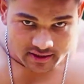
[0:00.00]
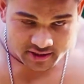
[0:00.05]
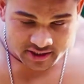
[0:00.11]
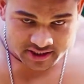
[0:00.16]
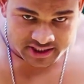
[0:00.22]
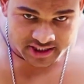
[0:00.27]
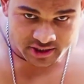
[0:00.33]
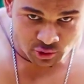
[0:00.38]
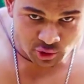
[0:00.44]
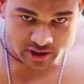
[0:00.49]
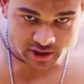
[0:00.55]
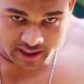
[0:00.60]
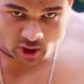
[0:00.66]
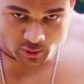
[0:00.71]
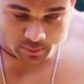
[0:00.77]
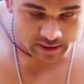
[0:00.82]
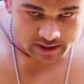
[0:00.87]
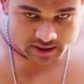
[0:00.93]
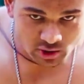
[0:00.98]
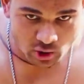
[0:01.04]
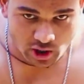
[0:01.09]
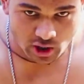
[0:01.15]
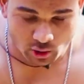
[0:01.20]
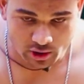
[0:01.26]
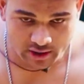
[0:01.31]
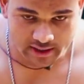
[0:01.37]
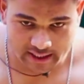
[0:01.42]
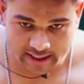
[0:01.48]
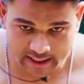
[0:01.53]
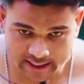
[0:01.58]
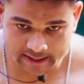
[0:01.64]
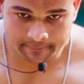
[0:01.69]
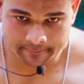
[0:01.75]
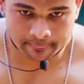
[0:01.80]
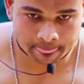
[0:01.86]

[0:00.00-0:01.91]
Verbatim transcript: इसकी यूज करना ऊपर थोड़ा होल्ड करेंगे